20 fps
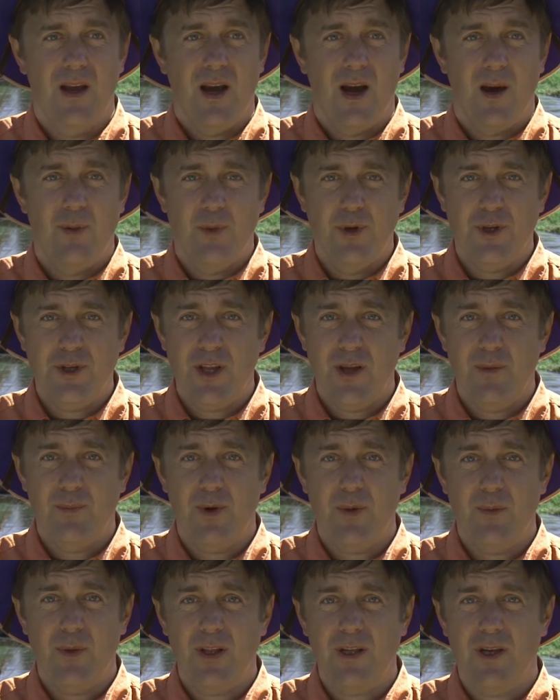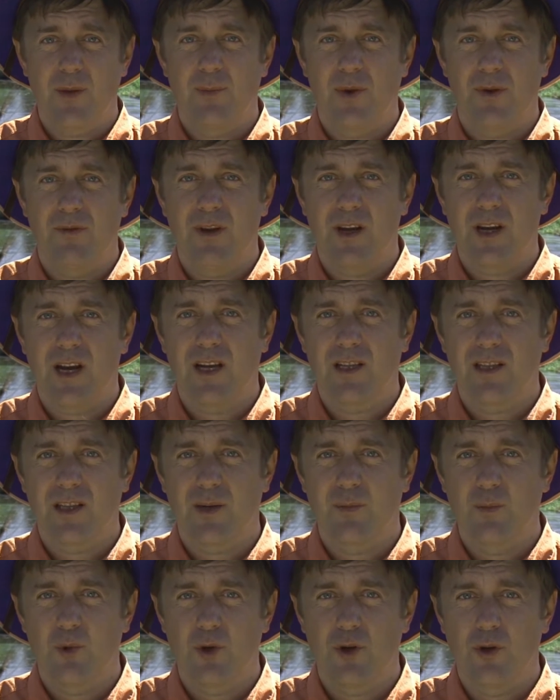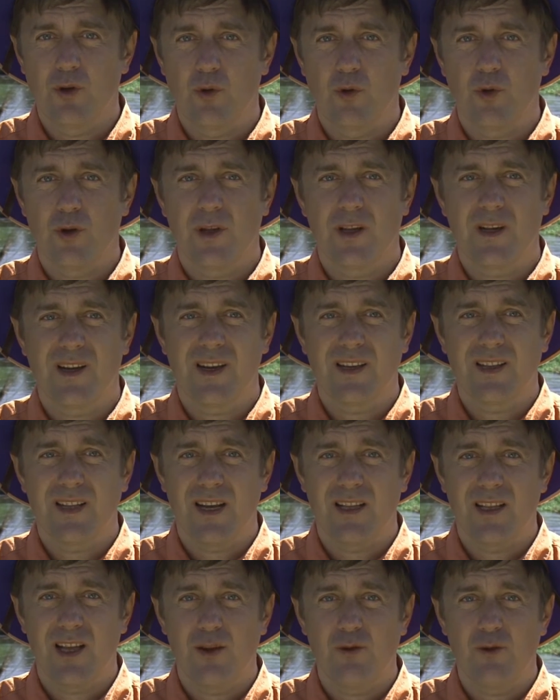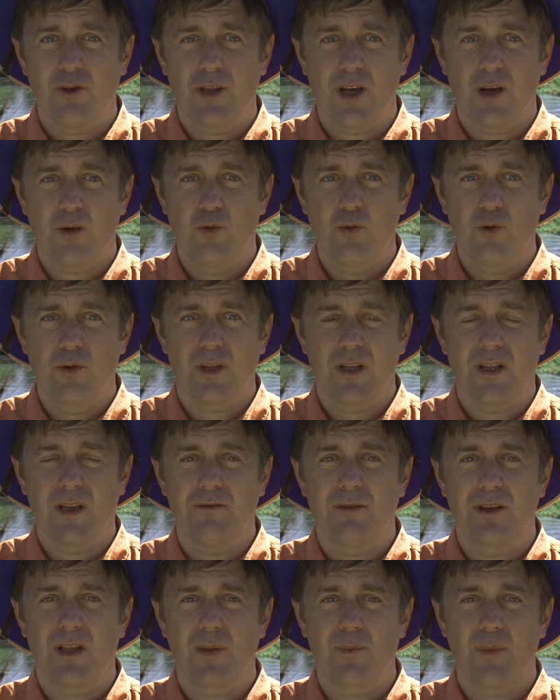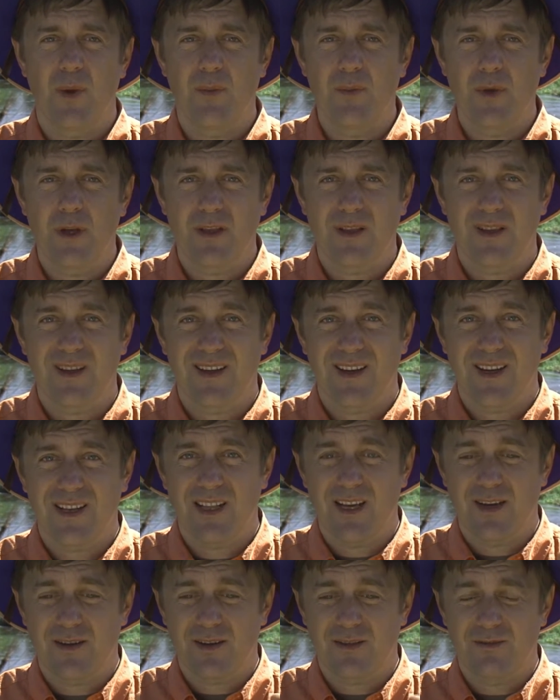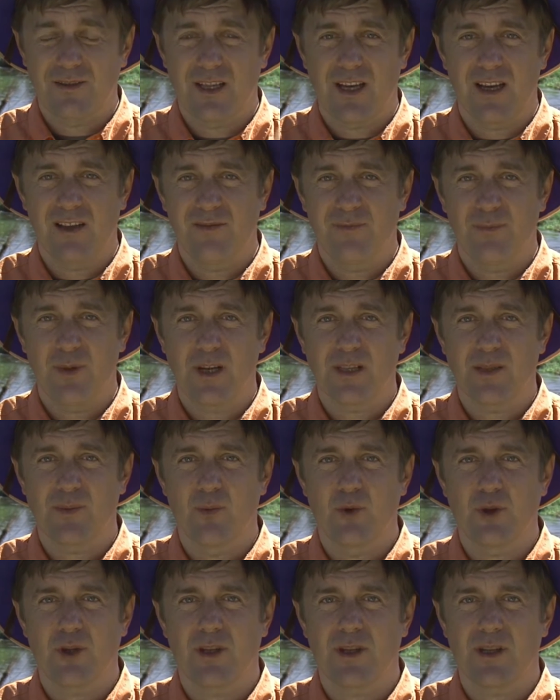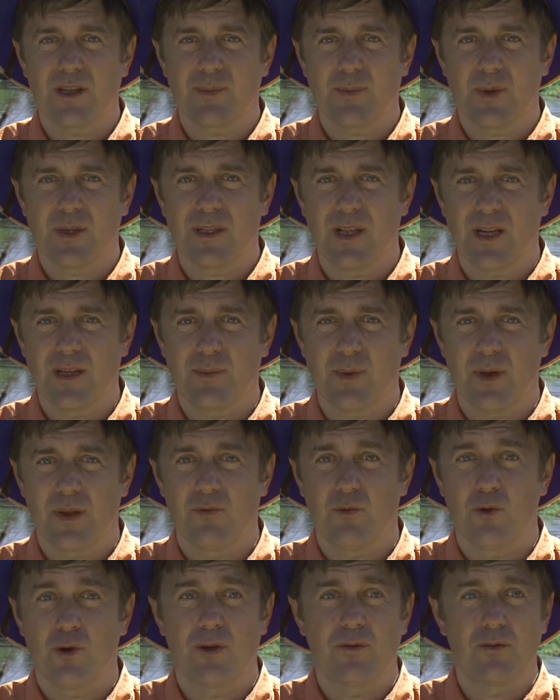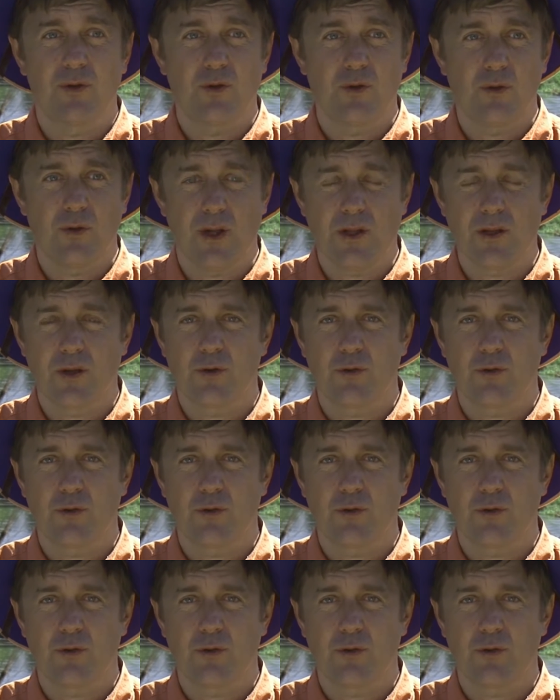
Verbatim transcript: Обычная приманка привлекает рыбу игрой, и когда она ее атакует, она в этот момент, когда хватает в пасть, может распознать подвох, и в результате